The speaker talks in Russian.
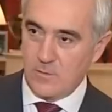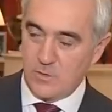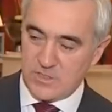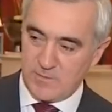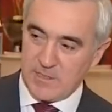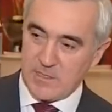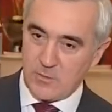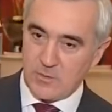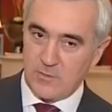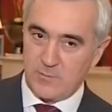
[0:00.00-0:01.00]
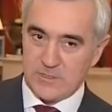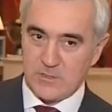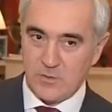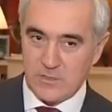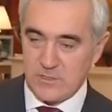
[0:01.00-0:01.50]
У себя на родине
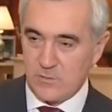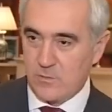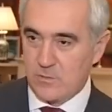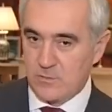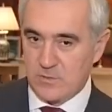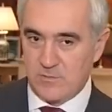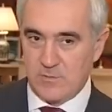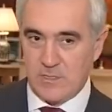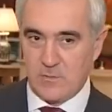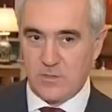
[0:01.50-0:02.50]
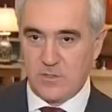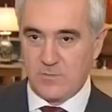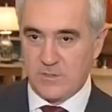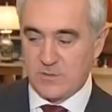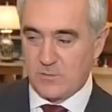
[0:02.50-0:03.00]
построить завод, у себя на родине
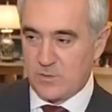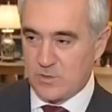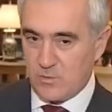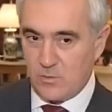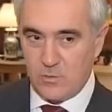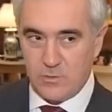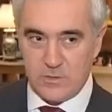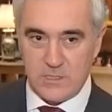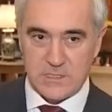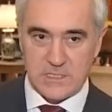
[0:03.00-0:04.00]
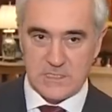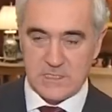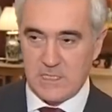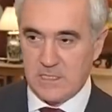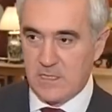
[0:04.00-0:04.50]
построить школу, детский
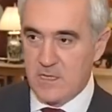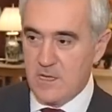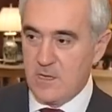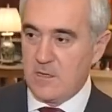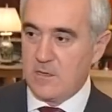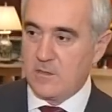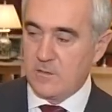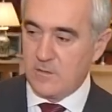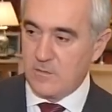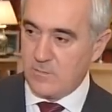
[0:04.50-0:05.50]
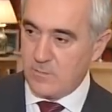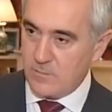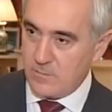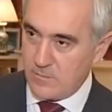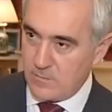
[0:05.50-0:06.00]
сад, э,
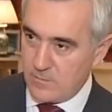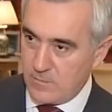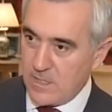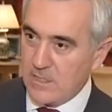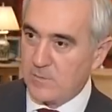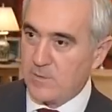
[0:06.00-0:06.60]
малые